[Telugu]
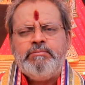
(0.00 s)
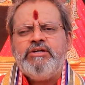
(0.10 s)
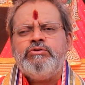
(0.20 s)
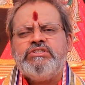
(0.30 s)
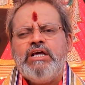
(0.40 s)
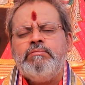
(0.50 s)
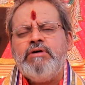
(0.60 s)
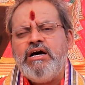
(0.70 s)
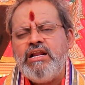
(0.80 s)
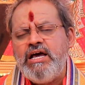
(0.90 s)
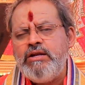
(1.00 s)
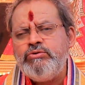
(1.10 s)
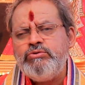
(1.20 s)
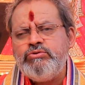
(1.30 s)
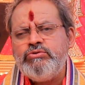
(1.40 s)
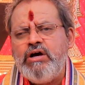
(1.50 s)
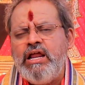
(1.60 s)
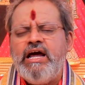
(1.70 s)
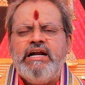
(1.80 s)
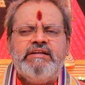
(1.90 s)
మీకు సన్మానాలు
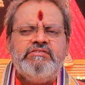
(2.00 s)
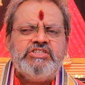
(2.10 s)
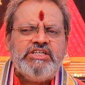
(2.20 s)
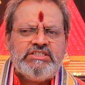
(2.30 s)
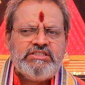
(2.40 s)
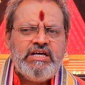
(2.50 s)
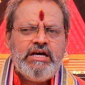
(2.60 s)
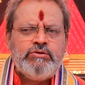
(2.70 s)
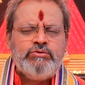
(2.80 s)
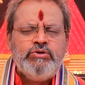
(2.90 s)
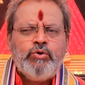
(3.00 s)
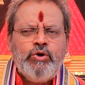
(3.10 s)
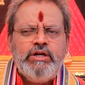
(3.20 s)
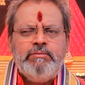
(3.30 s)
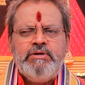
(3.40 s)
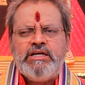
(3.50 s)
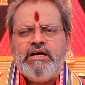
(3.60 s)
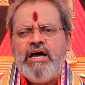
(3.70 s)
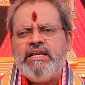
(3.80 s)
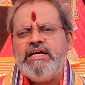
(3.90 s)
అలాంటివి చేస్తారు కొన్ని మీ
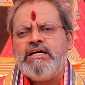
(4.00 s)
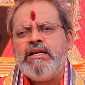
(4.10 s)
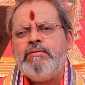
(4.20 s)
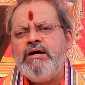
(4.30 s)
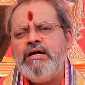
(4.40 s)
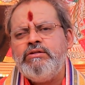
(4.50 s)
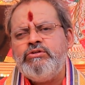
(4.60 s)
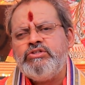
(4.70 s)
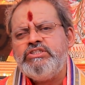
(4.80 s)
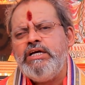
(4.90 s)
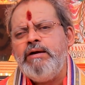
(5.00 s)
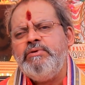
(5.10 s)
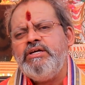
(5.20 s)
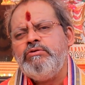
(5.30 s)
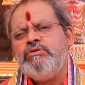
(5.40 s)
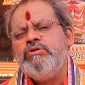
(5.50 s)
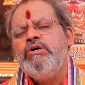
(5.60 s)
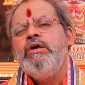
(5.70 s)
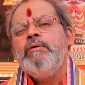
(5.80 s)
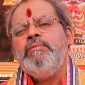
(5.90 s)
కార్యక్రమాల దృష్ట్యా మీరు
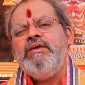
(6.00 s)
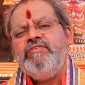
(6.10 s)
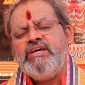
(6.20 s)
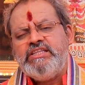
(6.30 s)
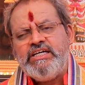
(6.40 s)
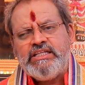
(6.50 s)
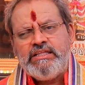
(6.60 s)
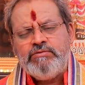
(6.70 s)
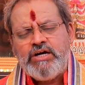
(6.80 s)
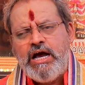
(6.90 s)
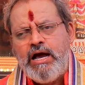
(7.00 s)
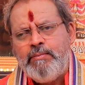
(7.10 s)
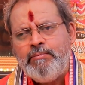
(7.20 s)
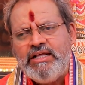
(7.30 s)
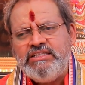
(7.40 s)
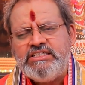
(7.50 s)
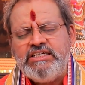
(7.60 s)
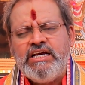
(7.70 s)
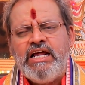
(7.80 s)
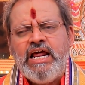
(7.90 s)
మీ వ్యక్తిగతముగా మంచి
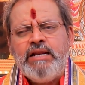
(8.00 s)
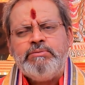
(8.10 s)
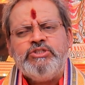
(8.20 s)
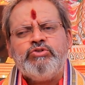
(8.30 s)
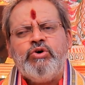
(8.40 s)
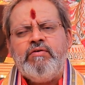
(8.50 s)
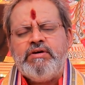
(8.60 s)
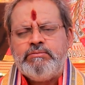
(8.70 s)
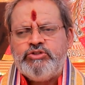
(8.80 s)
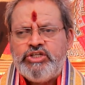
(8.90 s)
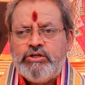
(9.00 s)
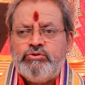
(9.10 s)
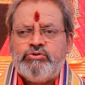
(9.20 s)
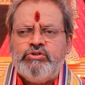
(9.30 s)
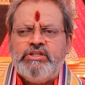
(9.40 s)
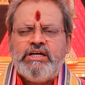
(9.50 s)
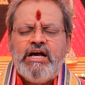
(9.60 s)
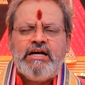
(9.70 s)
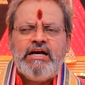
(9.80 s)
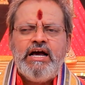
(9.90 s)
అని అనిపించుకోవటము
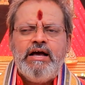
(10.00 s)
జరుగుతుందిగాక